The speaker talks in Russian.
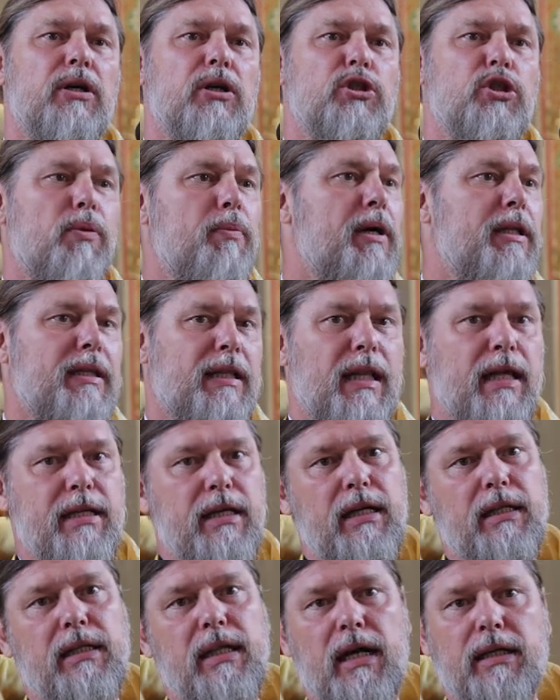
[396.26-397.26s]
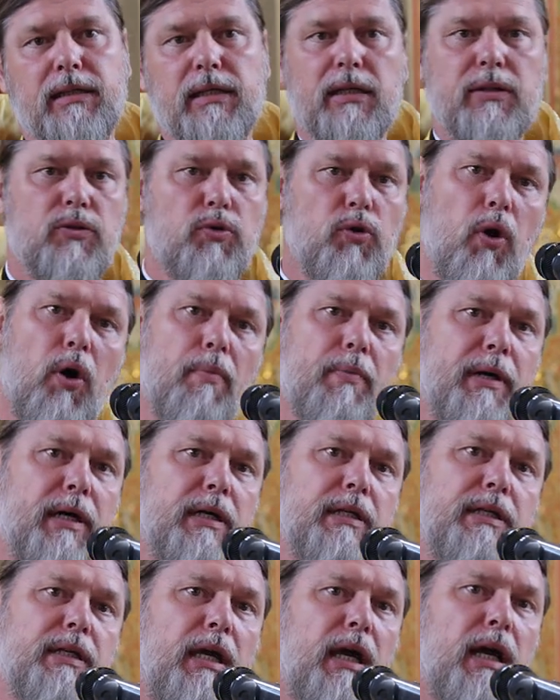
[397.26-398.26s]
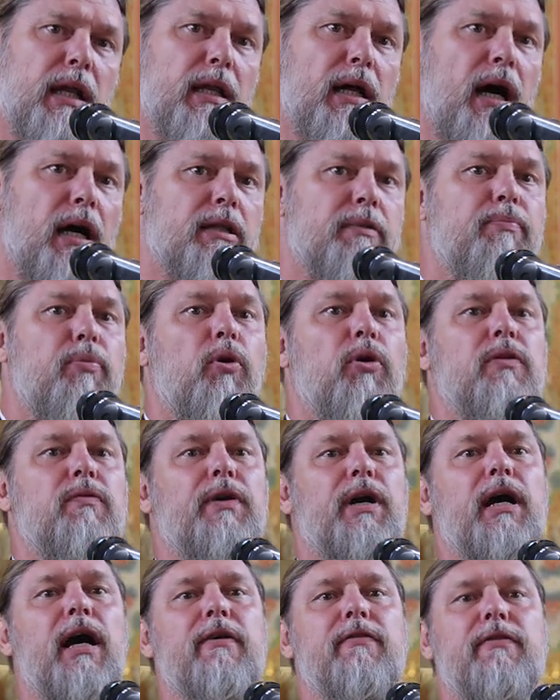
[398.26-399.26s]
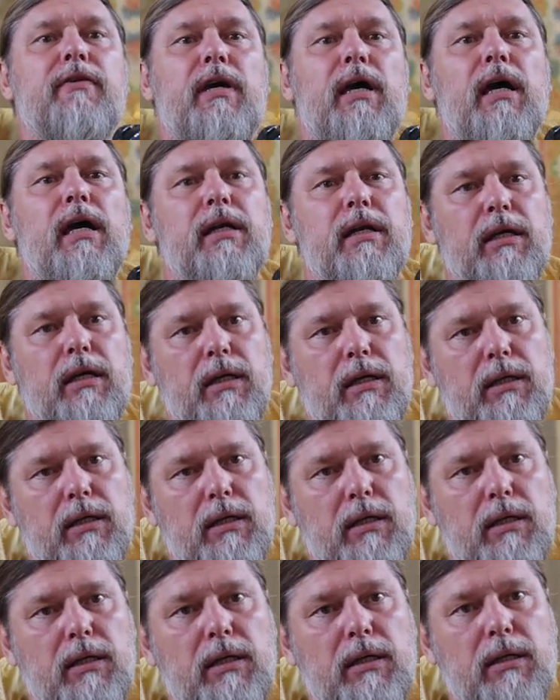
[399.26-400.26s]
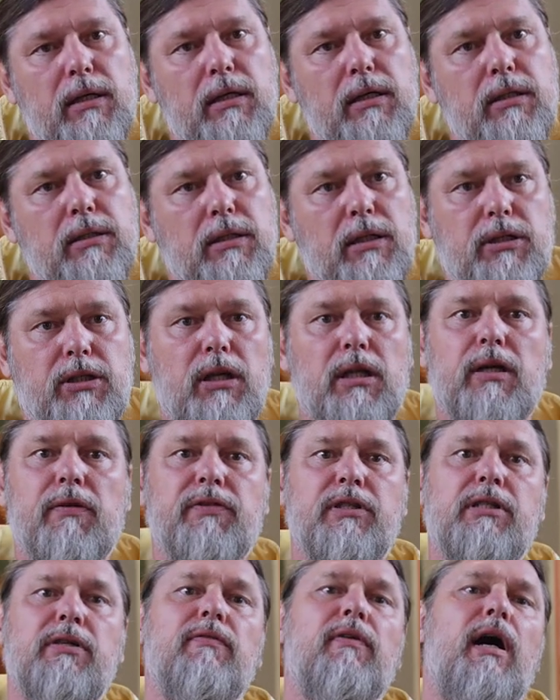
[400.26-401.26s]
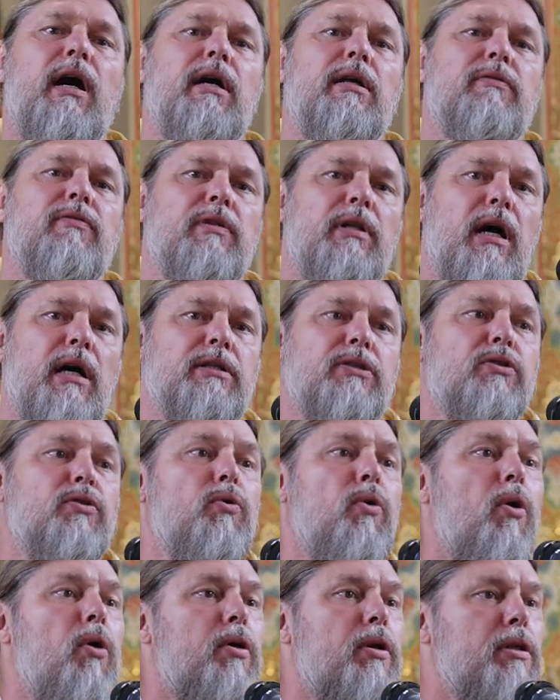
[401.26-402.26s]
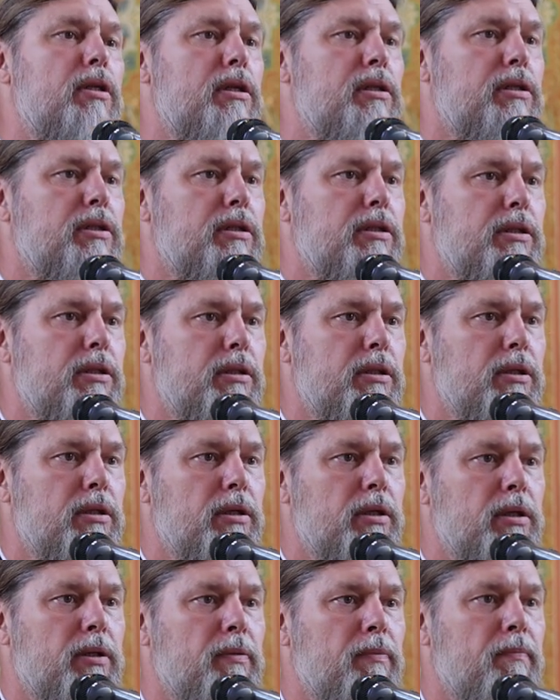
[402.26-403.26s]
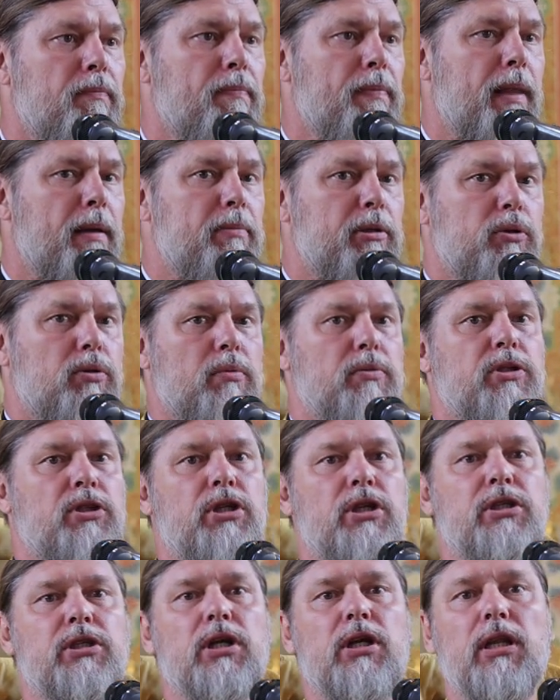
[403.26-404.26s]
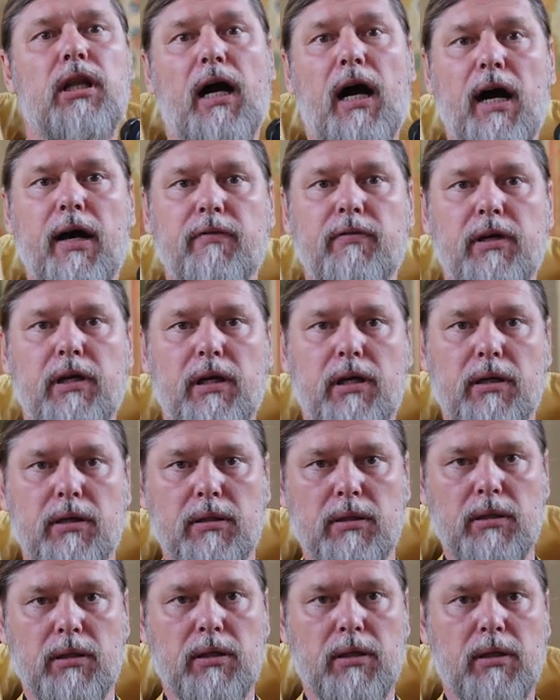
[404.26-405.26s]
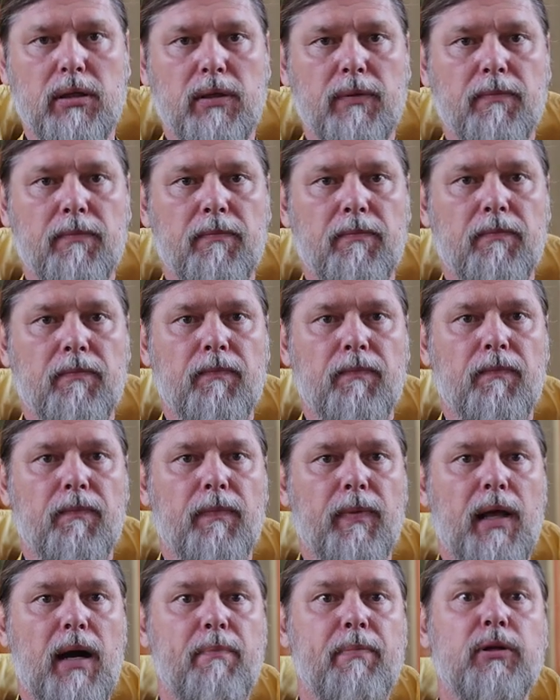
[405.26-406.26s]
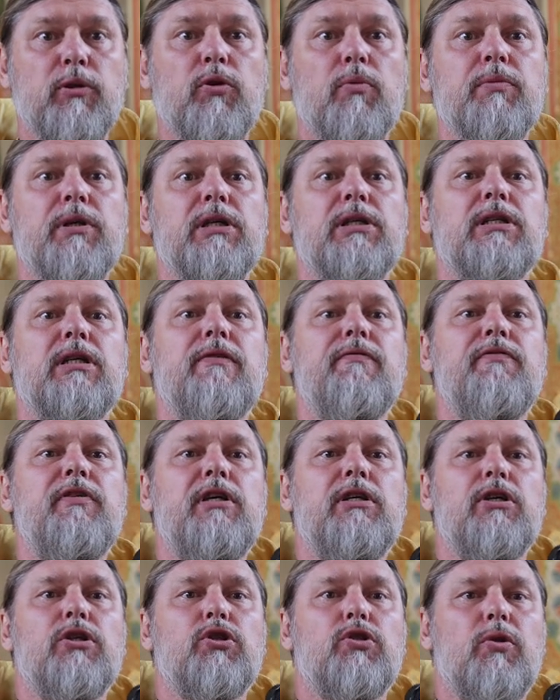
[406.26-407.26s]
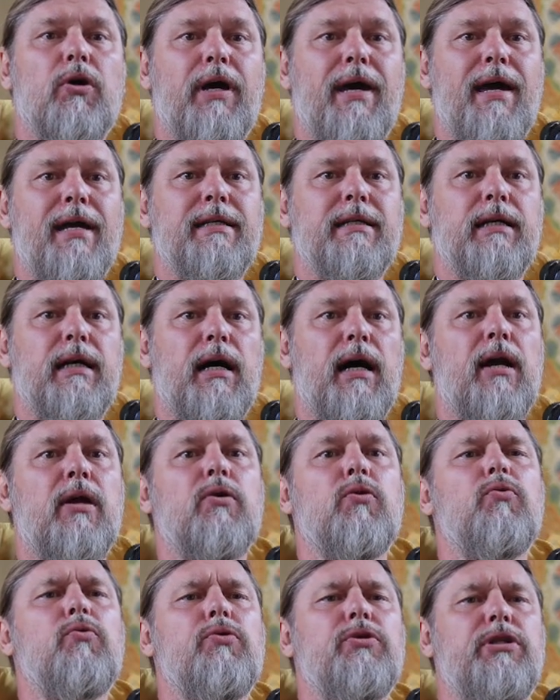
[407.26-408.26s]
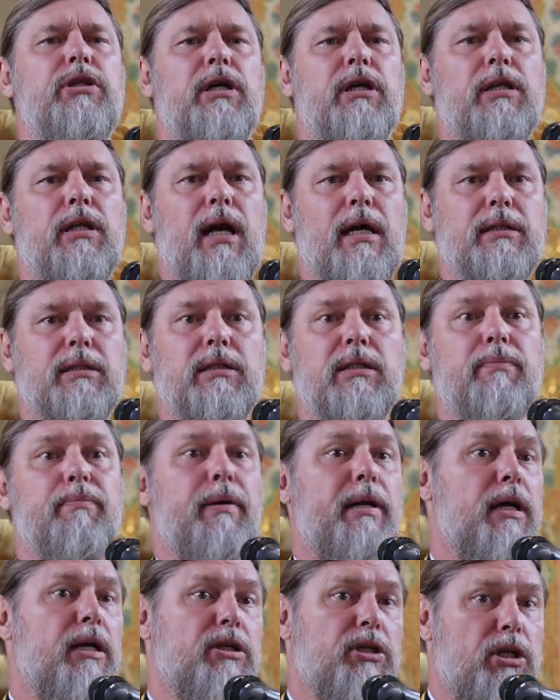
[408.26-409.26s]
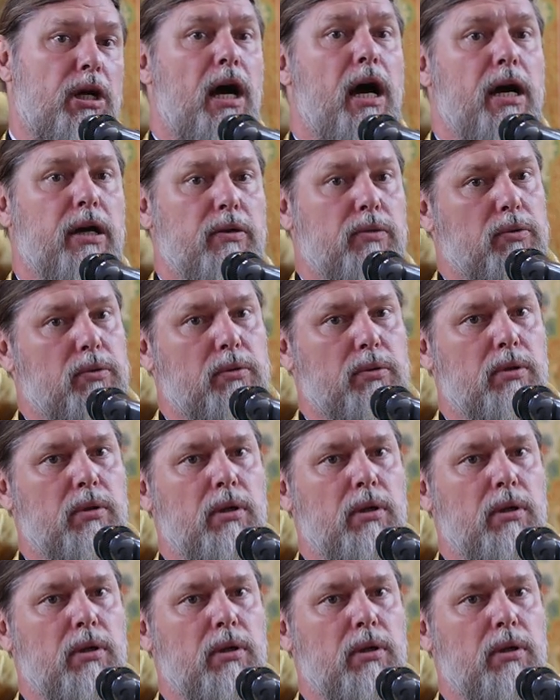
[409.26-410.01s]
чтобы отклонить нас от добрых дел, от подвига веры, сначала всевает в нас гордость, потом тщеславие – а потом, если видит, что эти орудия нас не поражают,